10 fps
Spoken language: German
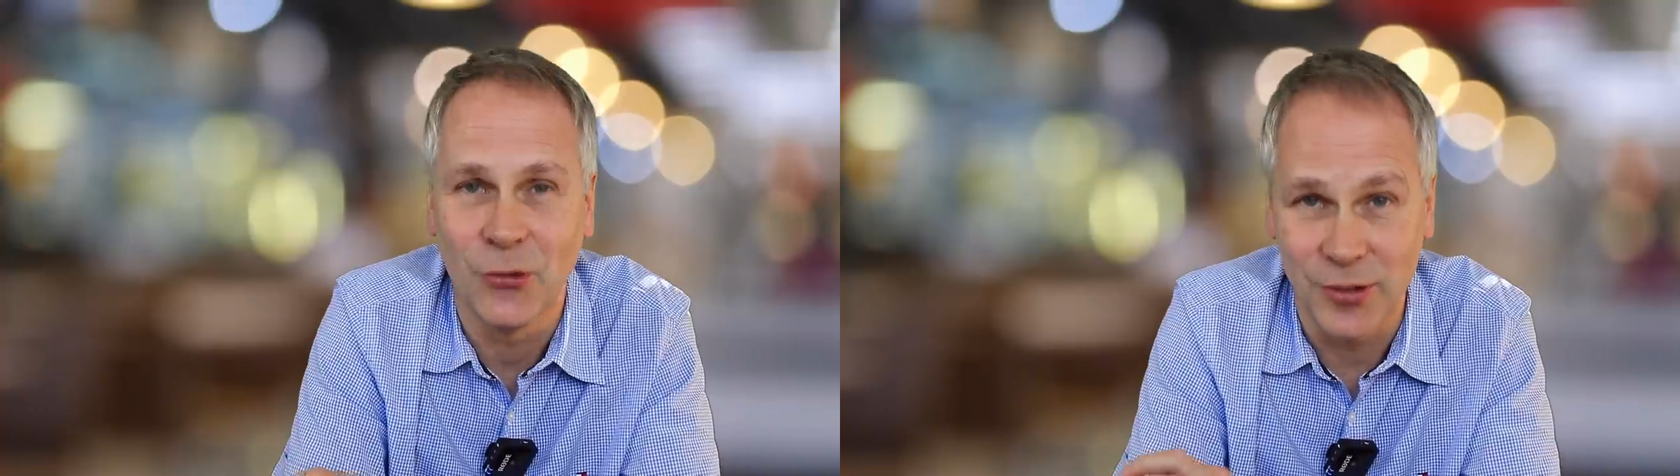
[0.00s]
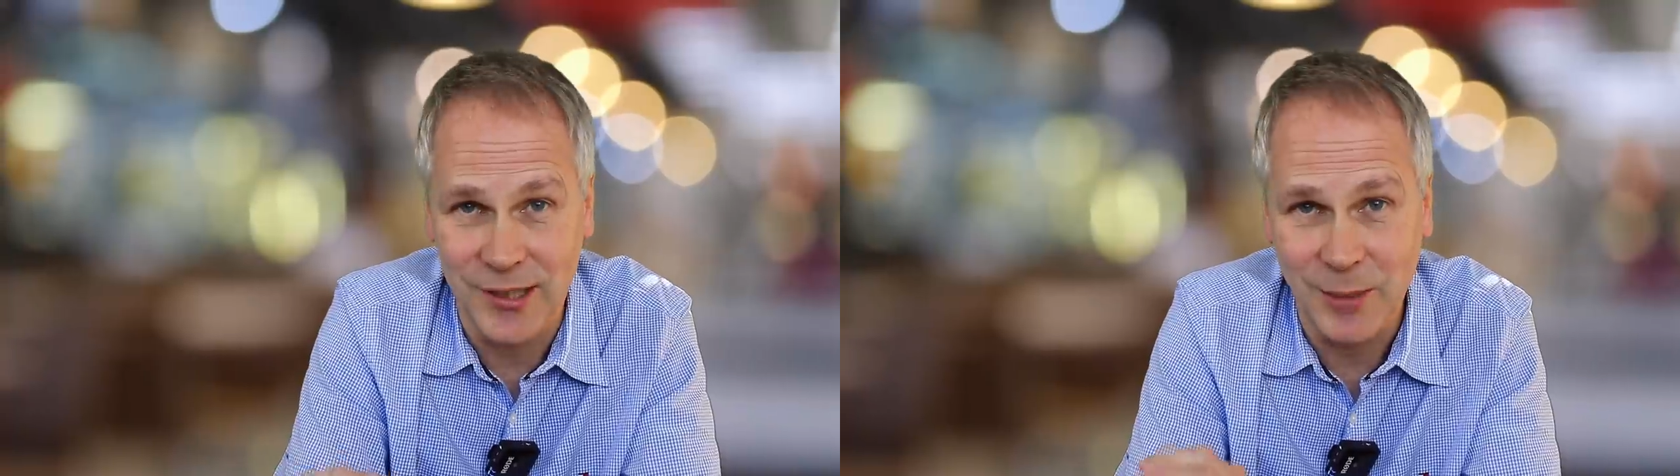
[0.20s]

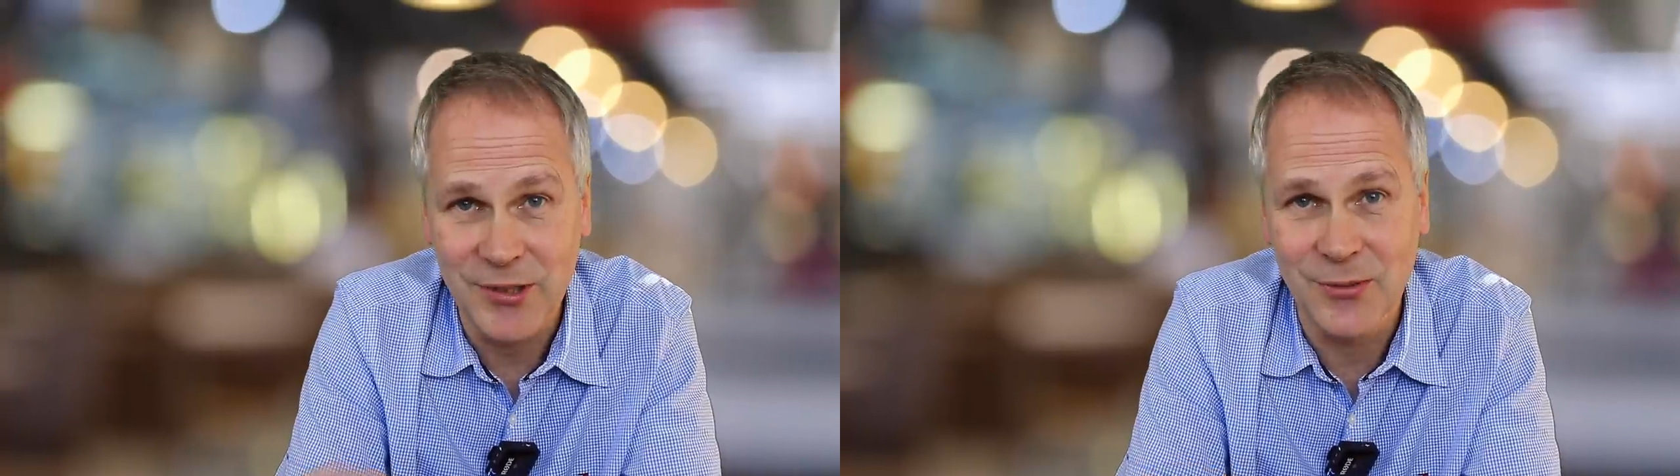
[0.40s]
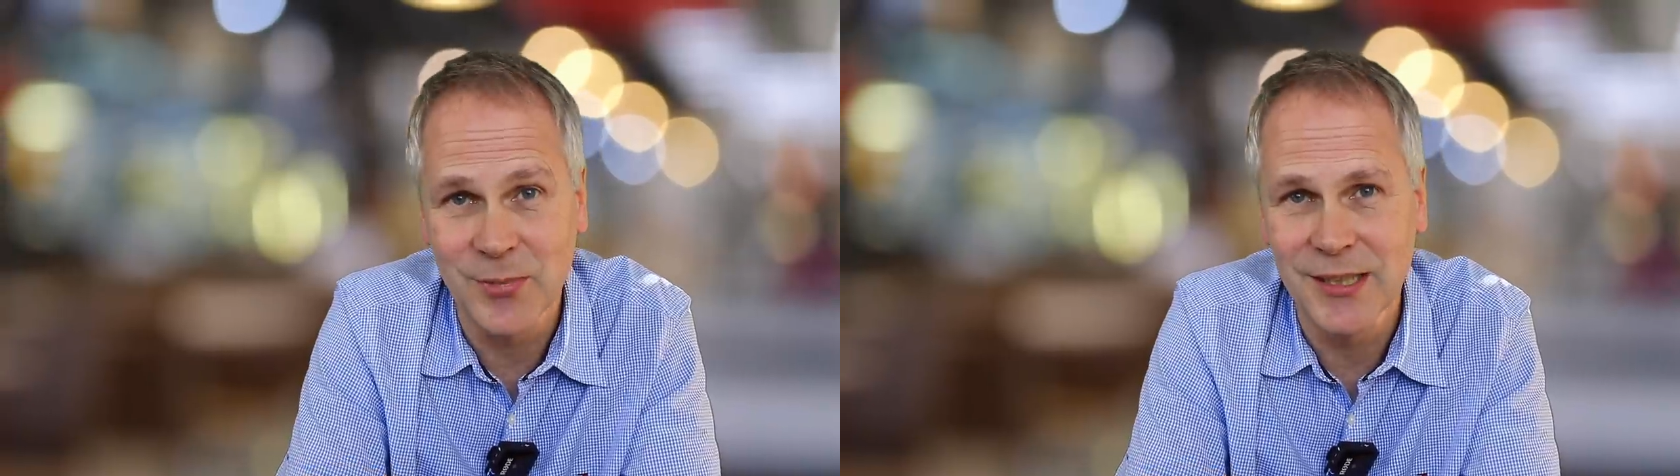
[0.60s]
und ich habe
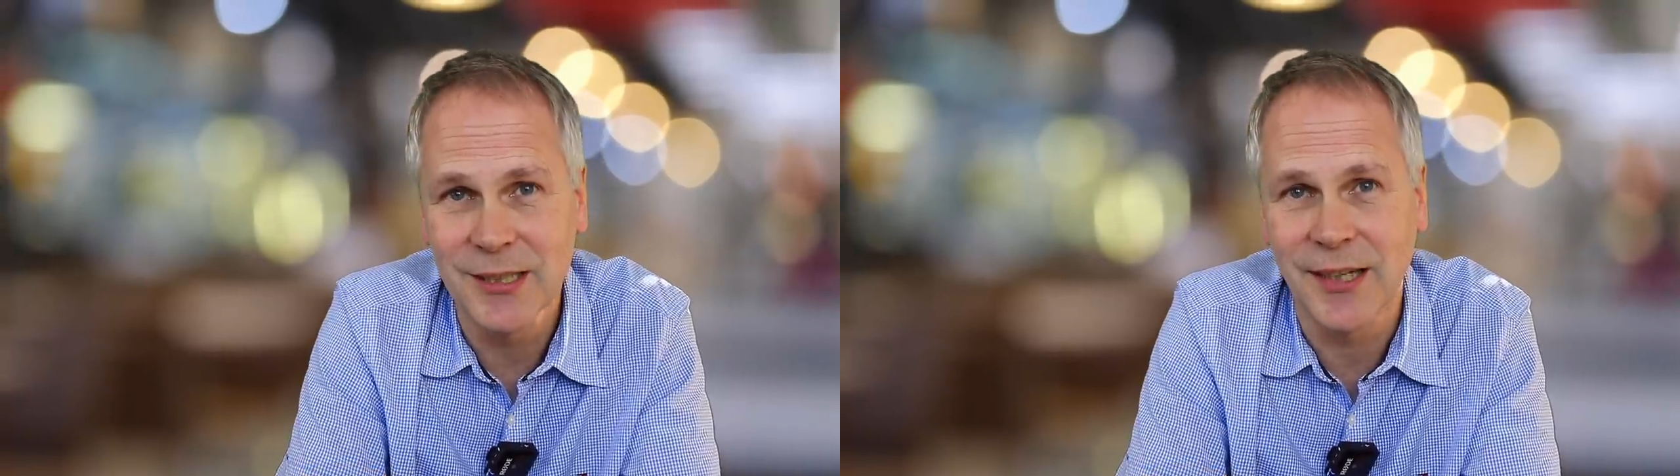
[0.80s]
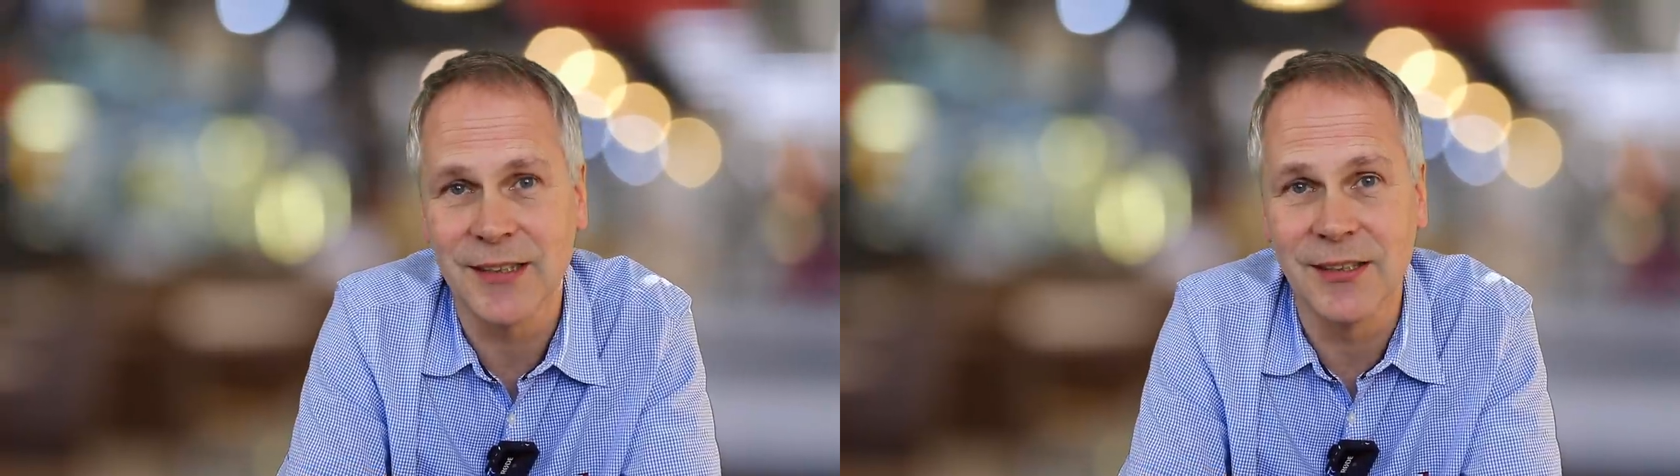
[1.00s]
jetzt
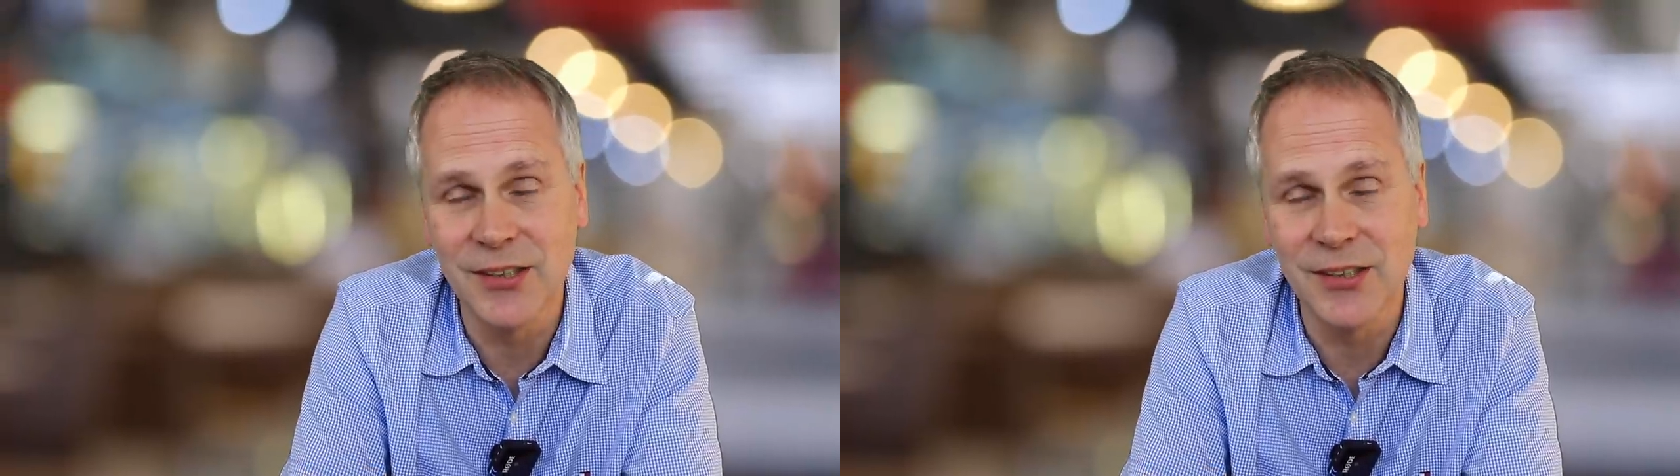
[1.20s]
hier eine